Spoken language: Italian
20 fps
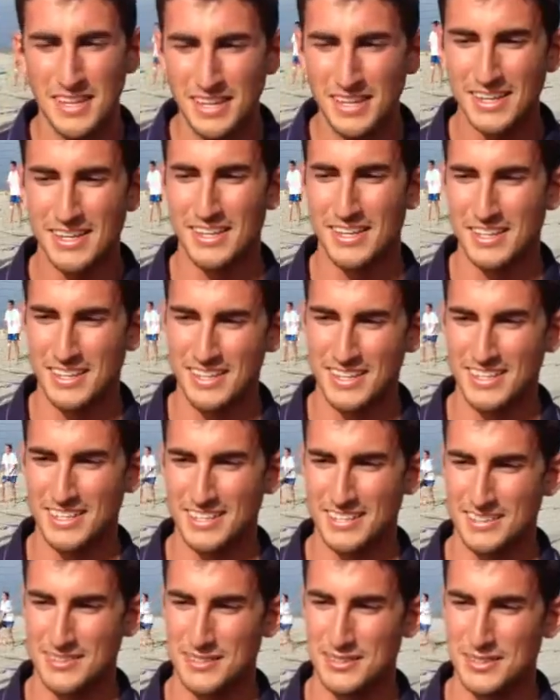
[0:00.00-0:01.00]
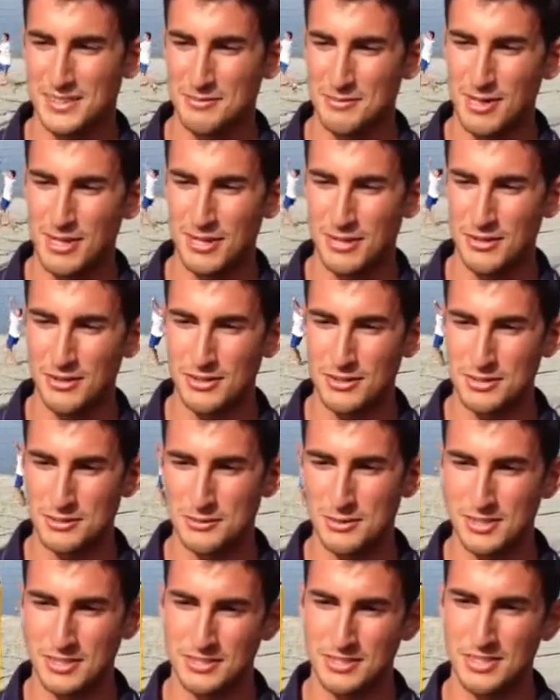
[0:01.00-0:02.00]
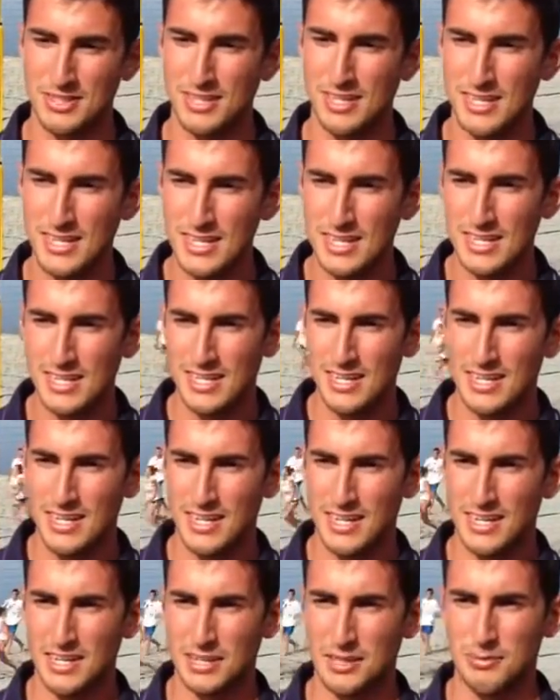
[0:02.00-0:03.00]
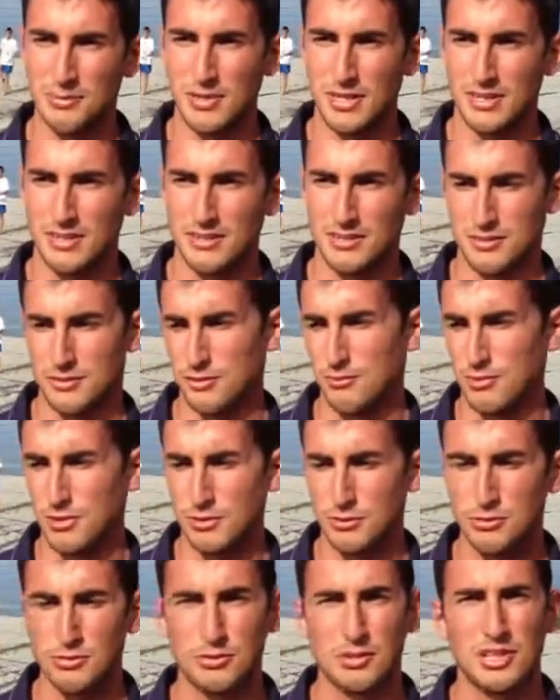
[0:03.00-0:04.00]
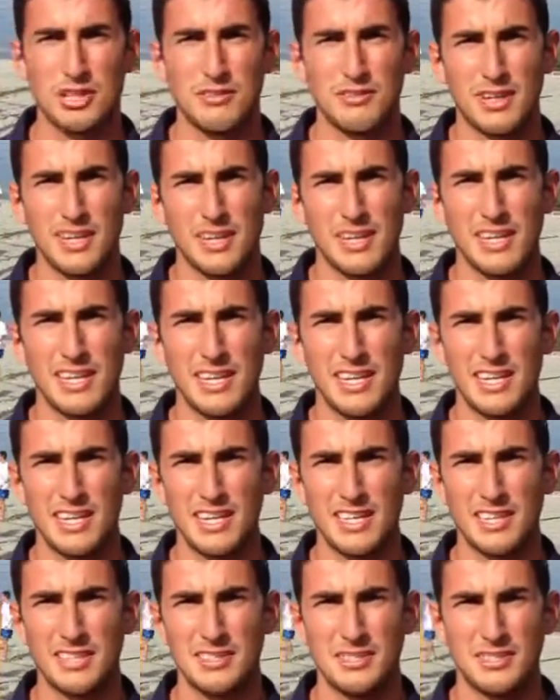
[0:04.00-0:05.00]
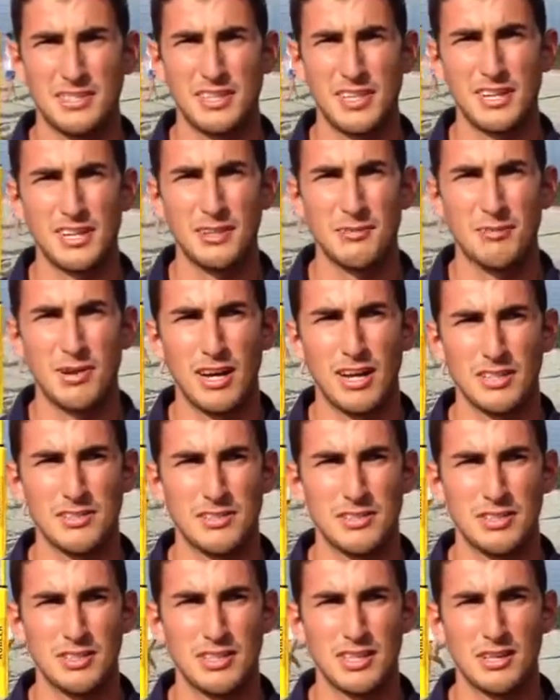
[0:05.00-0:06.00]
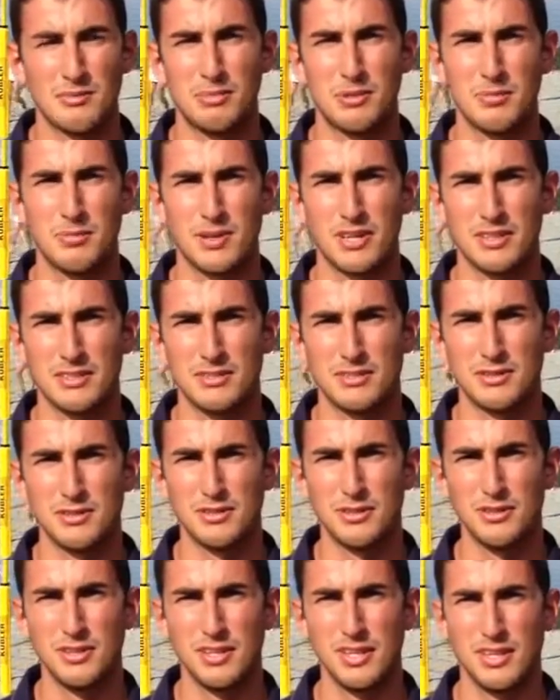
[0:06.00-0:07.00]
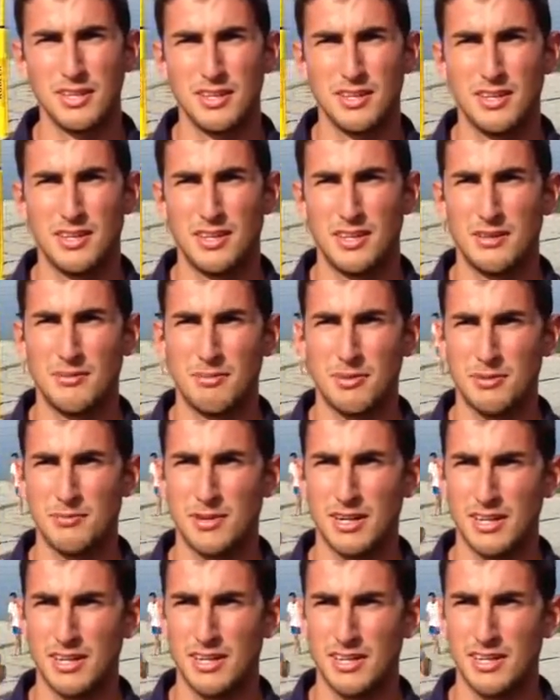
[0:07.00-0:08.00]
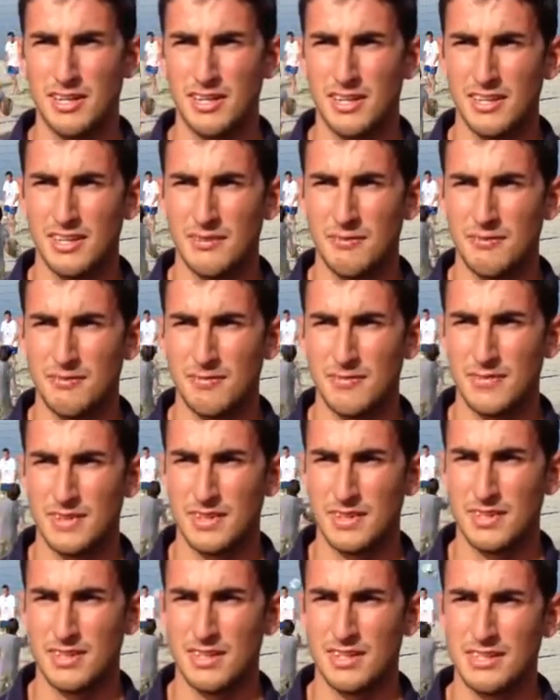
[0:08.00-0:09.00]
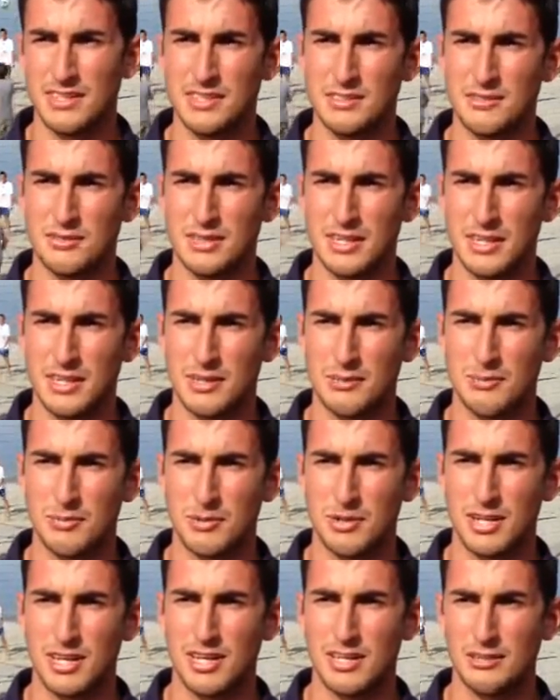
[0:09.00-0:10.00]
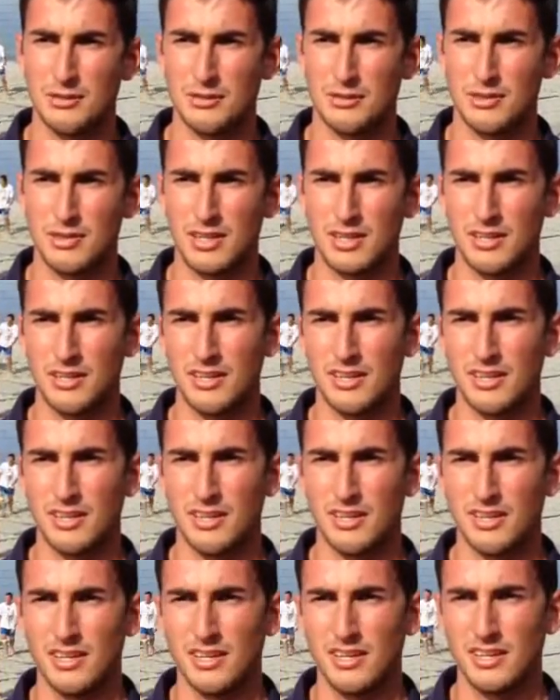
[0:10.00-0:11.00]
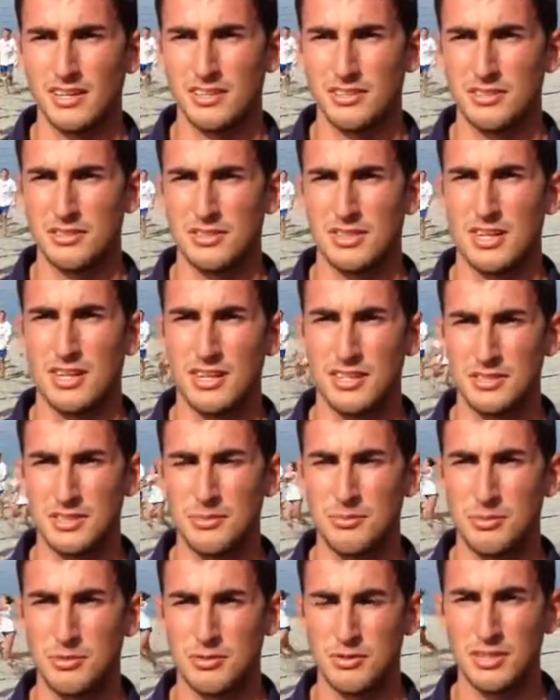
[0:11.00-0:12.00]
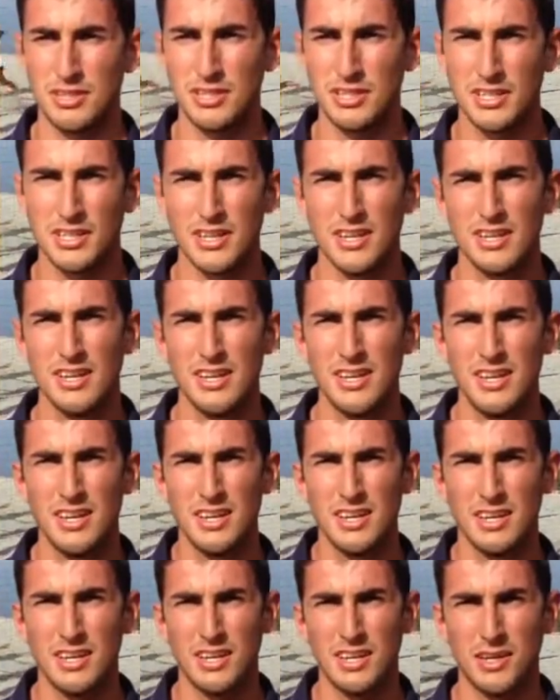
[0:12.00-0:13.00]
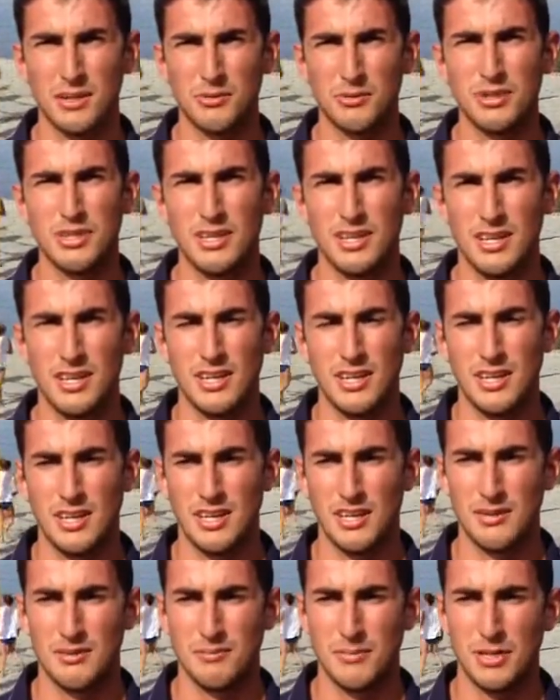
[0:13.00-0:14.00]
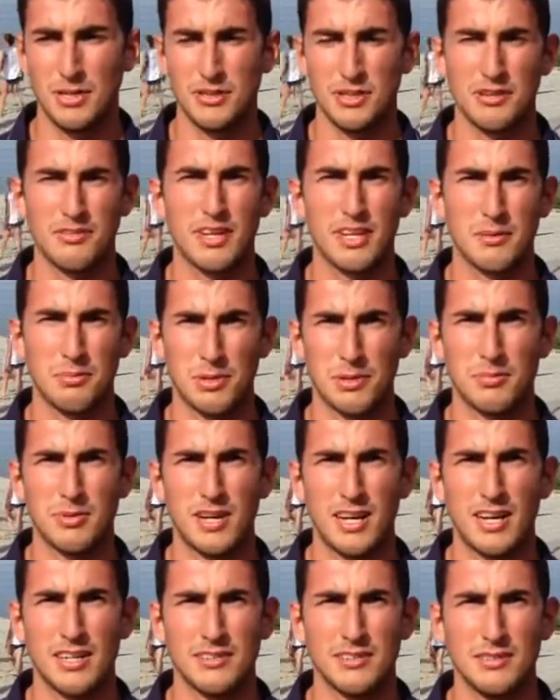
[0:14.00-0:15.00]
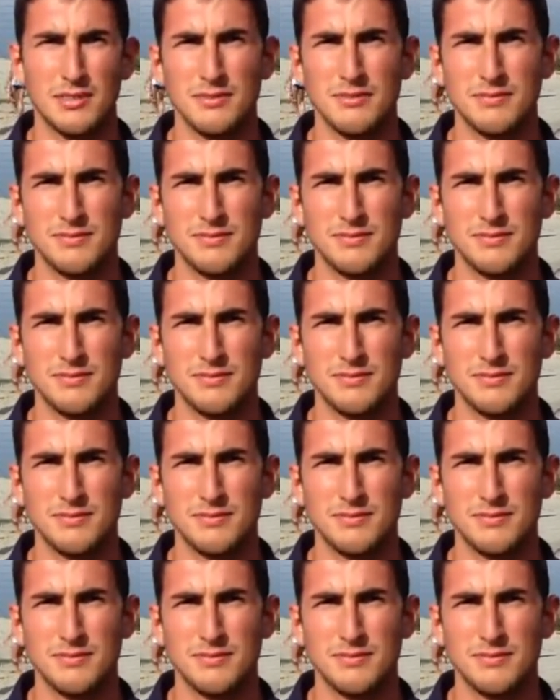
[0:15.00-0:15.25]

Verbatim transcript: Eh, sì, è una bella cosa questa, anche perché soprattutto arrivare a gettare le basi della preparazione eh, per magari eh, l'inizio del campionato, anche ci sarà la Champions League e quindi è meglio arrivare preparati.